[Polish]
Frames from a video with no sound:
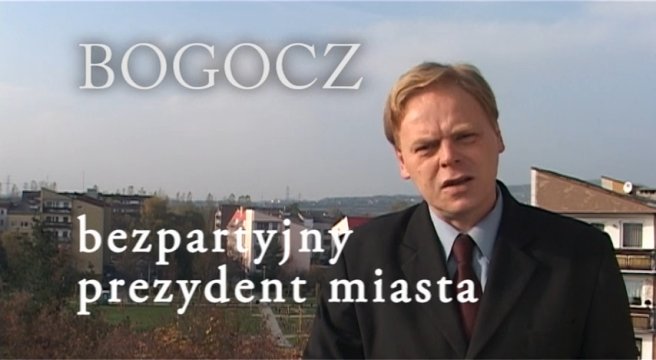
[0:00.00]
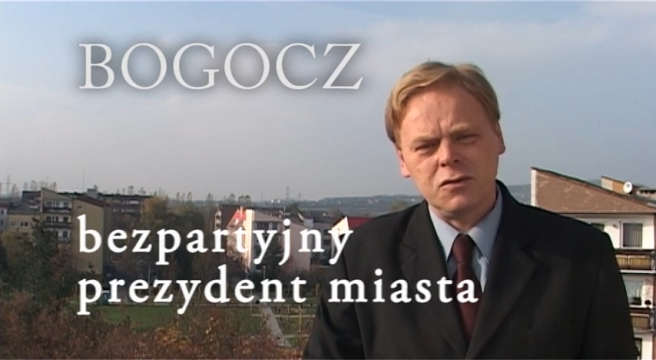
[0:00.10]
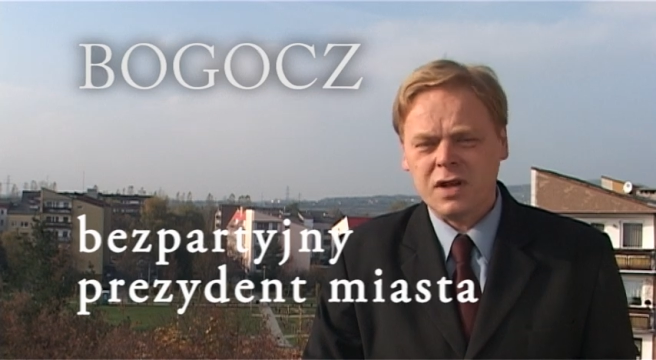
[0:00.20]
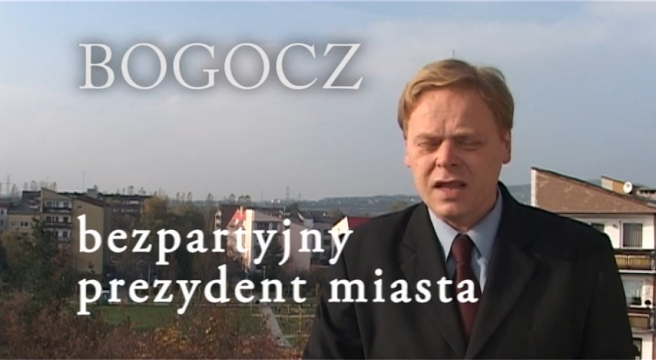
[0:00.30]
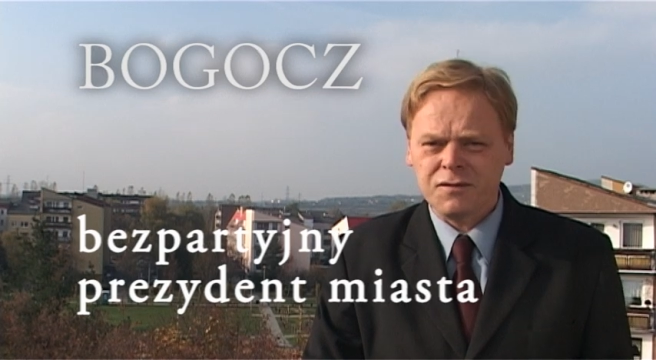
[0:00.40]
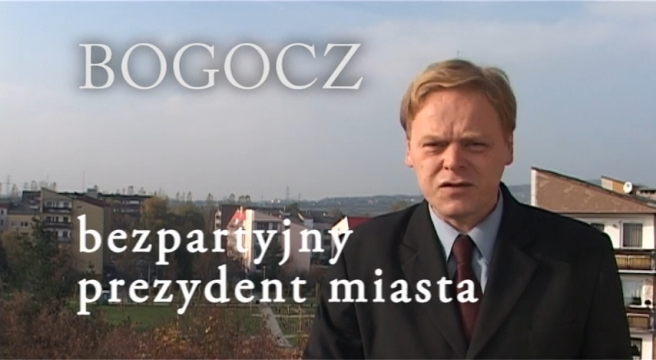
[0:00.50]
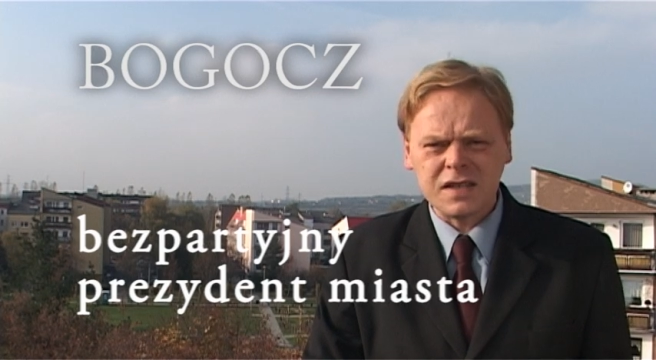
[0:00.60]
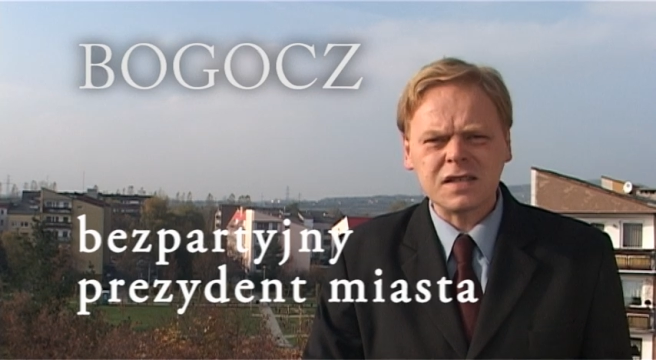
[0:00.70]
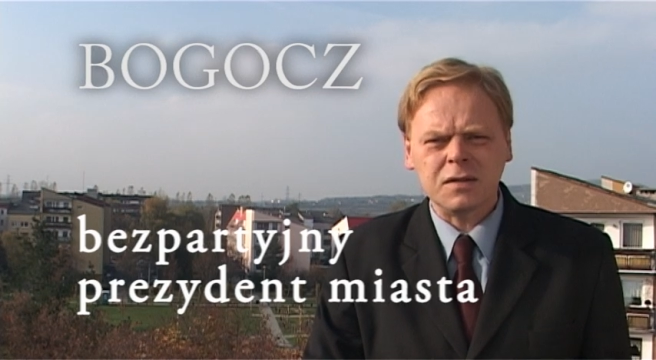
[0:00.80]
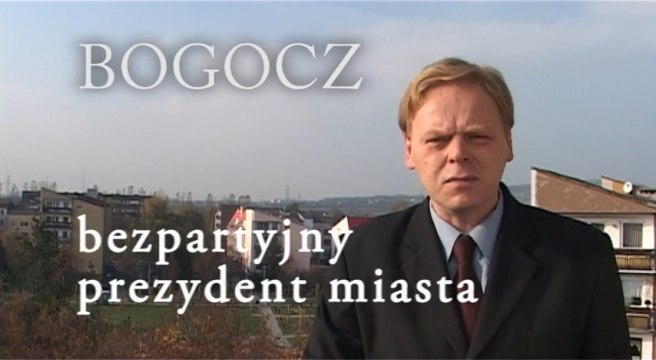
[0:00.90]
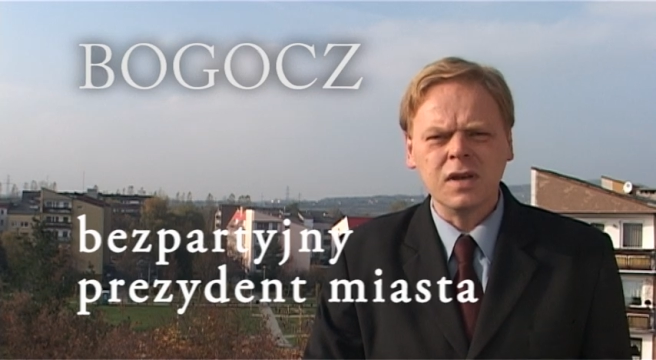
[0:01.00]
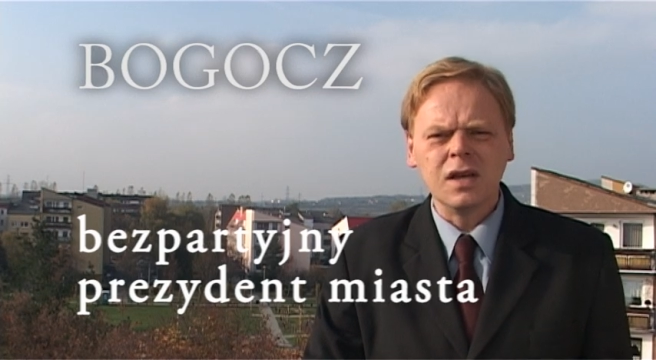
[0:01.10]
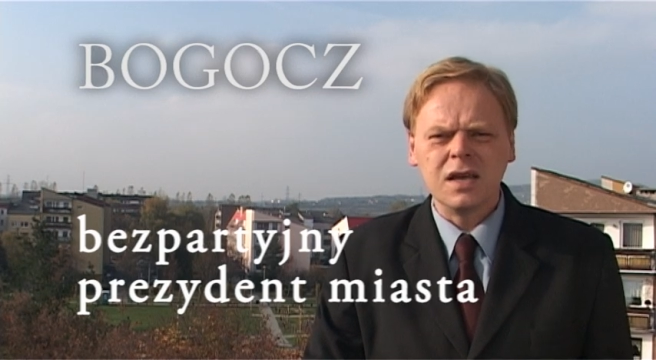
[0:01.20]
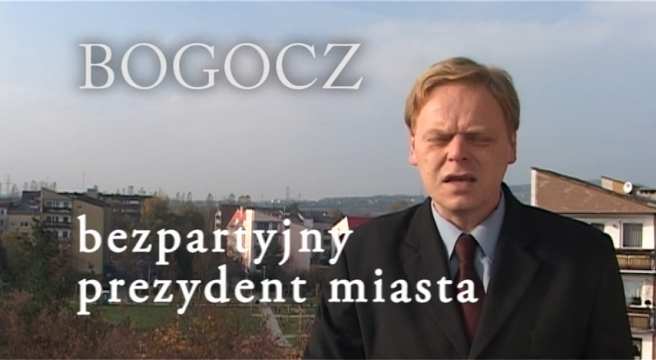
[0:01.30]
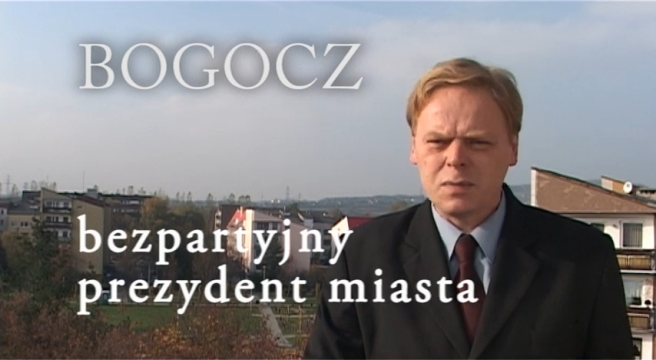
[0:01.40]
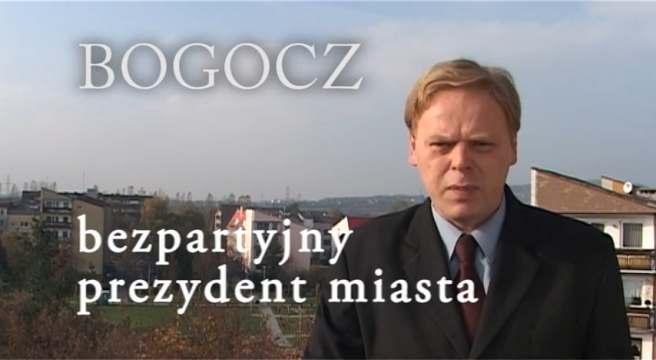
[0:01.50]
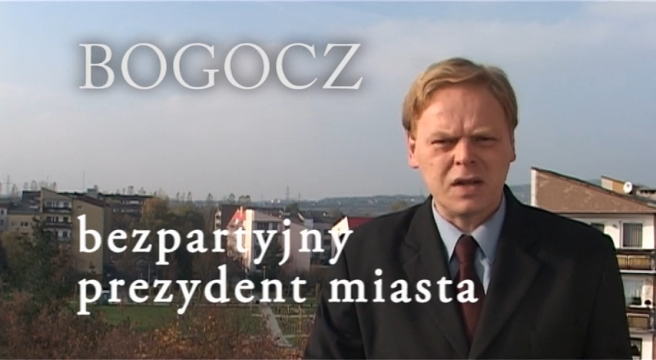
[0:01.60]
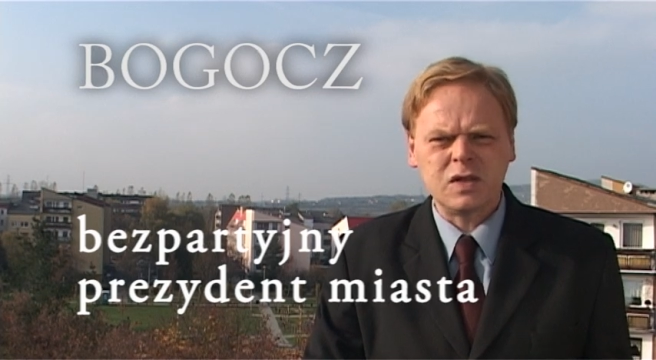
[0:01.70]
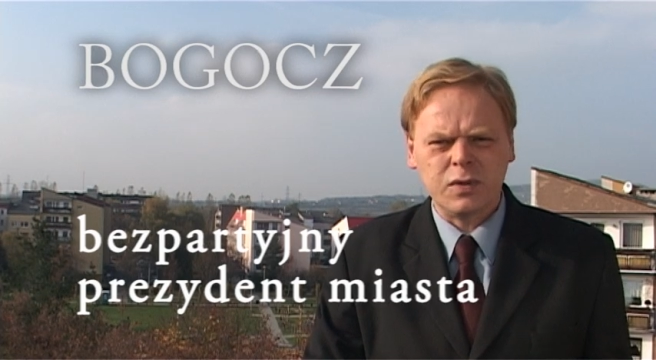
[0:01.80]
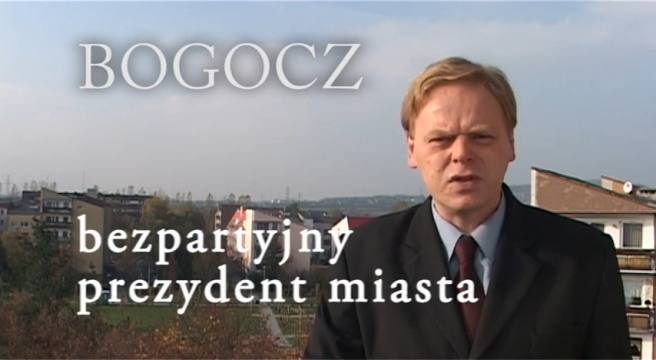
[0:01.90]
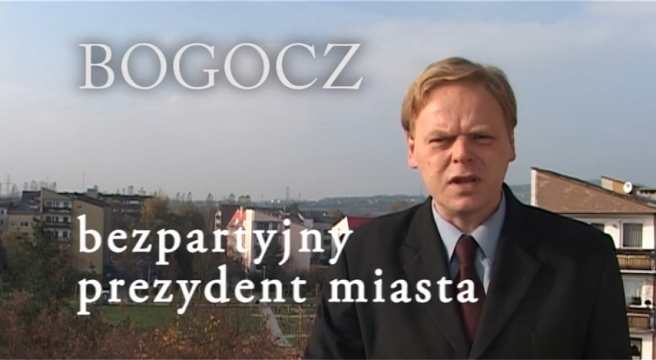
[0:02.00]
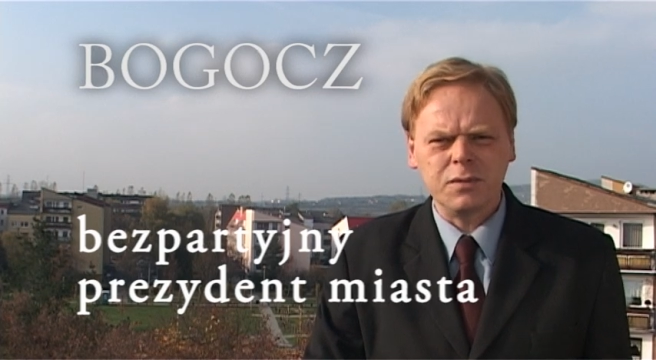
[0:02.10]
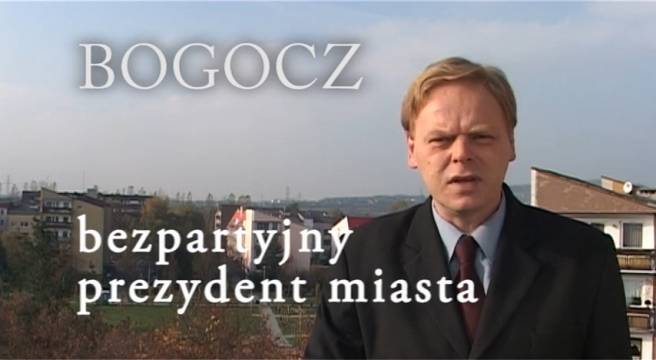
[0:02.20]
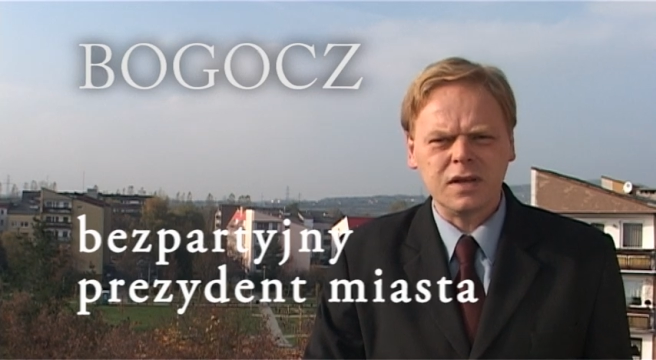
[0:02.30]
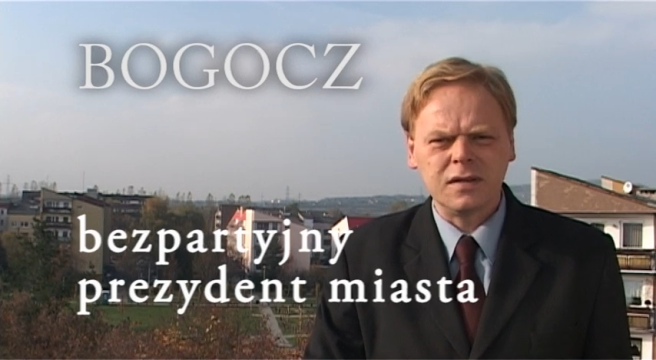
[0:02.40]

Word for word: które nam wszystkim jest bardzo potrzebne.